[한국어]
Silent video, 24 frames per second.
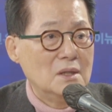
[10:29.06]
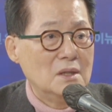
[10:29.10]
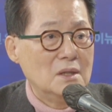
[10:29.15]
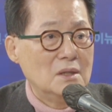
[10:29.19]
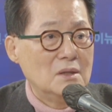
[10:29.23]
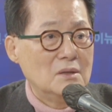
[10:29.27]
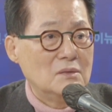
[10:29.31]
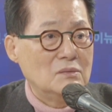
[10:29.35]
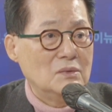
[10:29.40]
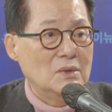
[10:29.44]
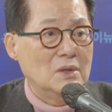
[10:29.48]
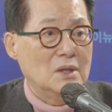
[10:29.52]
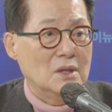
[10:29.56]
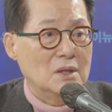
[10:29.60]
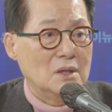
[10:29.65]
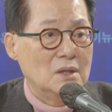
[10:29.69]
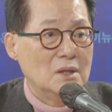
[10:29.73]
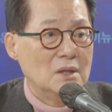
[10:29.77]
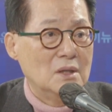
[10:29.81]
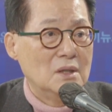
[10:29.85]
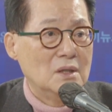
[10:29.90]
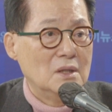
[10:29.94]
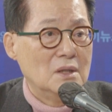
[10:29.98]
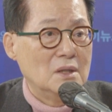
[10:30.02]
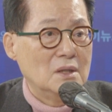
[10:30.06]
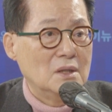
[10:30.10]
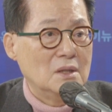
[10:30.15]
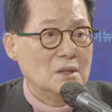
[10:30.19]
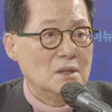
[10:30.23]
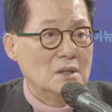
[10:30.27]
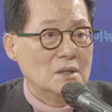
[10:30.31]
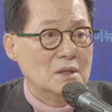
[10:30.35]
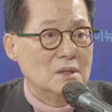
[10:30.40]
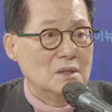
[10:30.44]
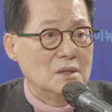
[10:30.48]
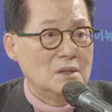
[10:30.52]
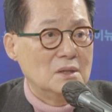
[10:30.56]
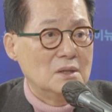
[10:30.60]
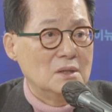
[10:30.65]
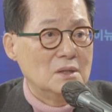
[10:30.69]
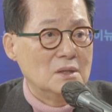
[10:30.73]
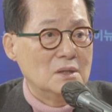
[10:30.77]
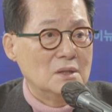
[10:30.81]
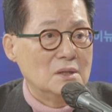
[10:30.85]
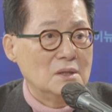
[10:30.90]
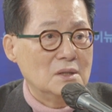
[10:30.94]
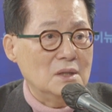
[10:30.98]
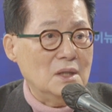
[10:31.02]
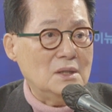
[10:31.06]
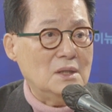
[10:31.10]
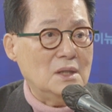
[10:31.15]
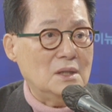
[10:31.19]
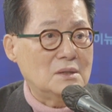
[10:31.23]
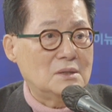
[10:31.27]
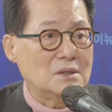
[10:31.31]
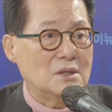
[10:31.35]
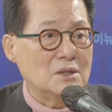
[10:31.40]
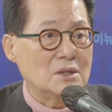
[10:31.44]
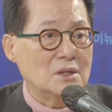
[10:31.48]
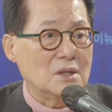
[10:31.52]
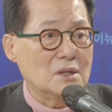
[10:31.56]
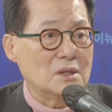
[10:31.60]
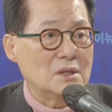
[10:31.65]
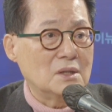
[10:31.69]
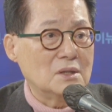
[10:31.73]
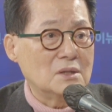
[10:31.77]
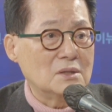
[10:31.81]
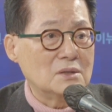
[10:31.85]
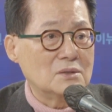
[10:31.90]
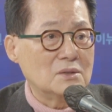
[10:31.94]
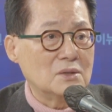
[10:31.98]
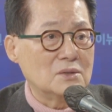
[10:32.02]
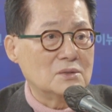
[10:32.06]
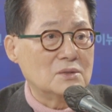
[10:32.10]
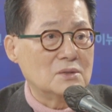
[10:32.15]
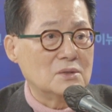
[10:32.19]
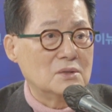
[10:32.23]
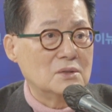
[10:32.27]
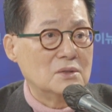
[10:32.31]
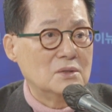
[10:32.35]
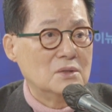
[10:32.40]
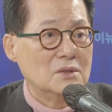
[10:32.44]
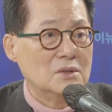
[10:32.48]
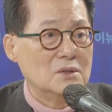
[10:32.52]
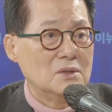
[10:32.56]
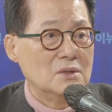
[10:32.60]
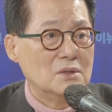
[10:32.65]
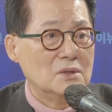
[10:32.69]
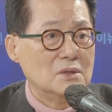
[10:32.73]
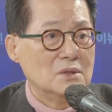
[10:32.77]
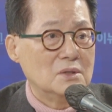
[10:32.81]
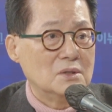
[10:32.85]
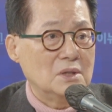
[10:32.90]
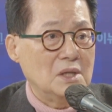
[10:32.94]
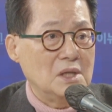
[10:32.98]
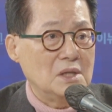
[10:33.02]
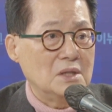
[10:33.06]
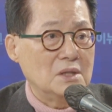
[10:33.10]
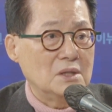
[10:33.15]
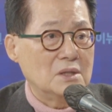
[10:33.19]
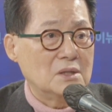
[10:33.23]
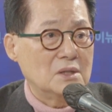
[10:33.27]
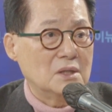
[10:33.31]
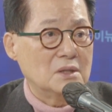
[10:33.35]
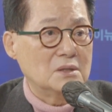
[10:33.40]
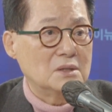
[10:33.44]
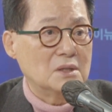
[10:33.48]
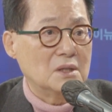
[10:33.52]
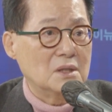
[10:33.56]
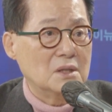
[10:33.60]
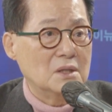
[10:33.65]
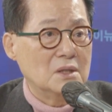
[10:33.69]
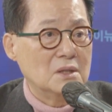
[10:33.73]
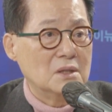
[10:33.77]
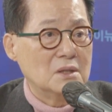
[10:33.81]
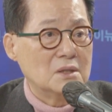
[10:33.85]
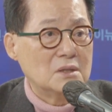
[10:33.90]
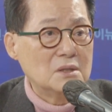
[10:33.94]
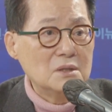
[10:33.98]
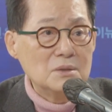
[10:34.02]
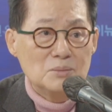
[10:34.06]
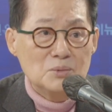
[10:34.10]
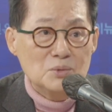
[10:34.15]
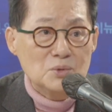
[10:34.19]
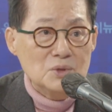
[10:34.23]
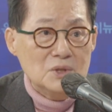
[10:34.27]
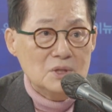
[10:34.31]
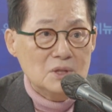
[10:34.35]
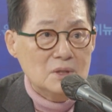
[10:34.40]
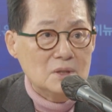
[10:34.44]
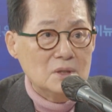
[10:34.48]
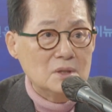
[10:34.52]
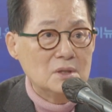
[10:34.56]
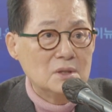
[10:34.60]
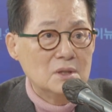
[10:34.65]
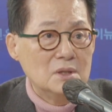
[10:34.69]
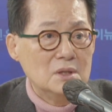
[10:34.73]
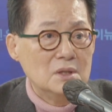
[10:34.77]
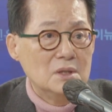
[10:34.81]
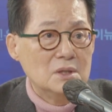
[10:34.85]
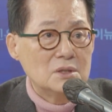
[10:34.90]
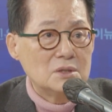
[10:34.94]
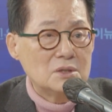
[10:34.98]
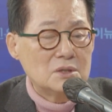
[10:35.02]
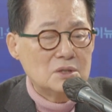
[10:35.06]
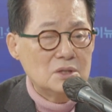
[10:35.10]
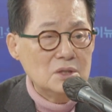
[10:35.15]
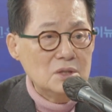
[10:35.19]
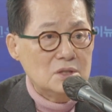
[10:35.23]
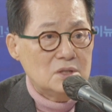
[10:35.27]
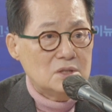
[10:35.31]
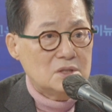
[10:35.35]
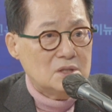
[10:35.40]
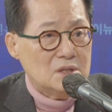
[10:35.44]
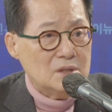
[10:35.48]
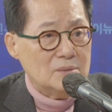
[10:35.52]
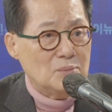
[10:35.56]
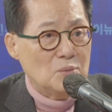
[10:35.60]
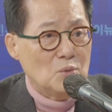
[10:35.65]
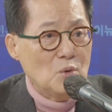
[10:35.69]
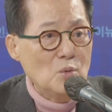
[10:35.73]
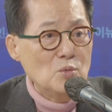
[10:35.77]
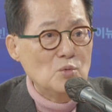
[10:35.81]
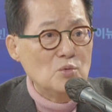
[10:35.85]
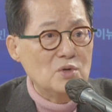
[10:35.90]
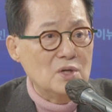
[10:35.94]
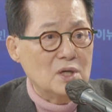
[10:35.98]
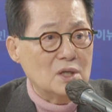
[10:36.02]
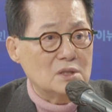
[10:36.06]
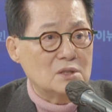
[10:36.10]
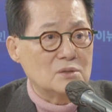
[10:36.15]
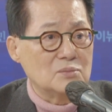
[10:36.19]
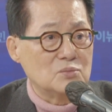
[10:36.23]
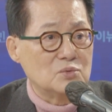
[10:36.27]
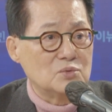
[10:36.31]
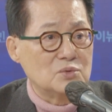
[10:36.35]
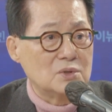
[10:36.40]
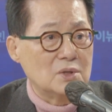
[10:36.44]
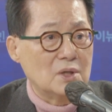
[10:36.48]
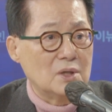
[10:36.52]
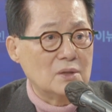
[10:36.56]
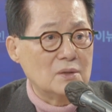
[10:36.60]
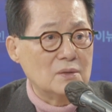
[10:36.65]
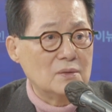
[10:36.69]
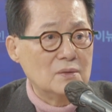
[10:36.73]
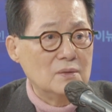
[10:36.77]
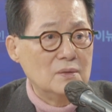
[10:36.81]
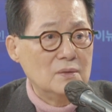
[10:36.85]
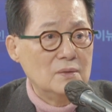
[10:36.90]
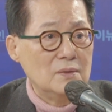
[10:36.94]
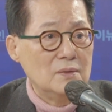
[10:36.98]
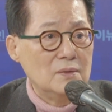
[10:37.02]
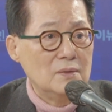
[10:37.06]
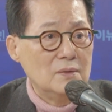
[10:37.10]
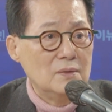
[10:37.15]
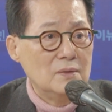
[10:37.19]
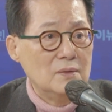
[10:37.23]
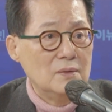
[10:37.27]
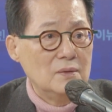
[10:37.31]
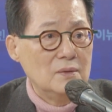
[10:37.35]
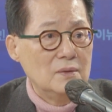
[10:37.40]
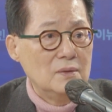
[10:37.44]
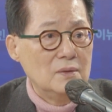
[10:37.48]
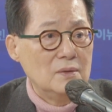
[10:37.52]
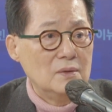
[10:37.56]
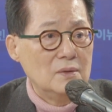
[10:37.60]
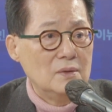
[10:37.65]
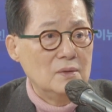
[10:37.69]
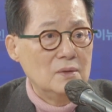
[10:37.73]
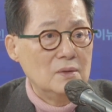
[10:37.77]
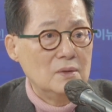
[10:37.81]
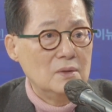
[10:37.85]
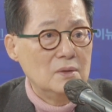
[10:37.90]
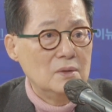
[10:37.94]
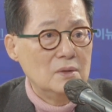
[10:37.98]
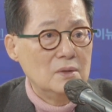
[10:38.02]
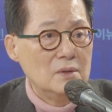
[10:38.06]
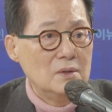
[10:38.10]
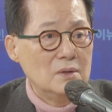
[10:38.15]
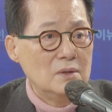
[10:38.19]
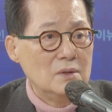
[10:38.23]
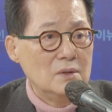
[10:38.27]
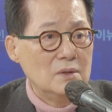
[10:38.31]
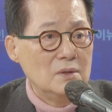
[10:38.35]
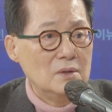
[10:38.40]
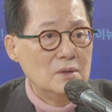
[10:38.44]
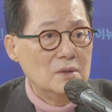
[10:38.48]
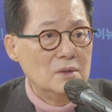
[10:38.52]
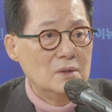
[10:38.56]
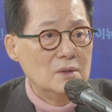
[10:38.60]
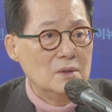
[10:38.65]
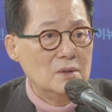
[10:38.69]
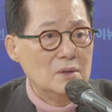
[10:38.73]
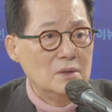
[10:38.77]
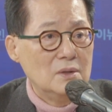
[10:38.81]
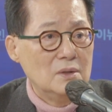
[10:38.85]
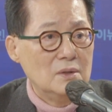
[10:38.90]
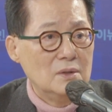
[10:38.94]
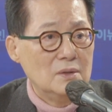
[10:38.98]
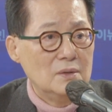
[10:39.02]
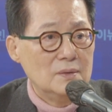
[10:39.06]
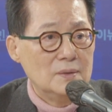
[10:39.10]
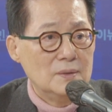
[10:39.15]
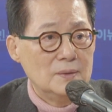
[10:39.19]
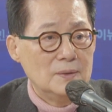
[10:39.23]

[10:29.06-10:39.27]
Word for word: 왜? 야당 측에 서서 얘기를 한다. 그분이 진짜 보물 같은 분이에요. 그분이 이제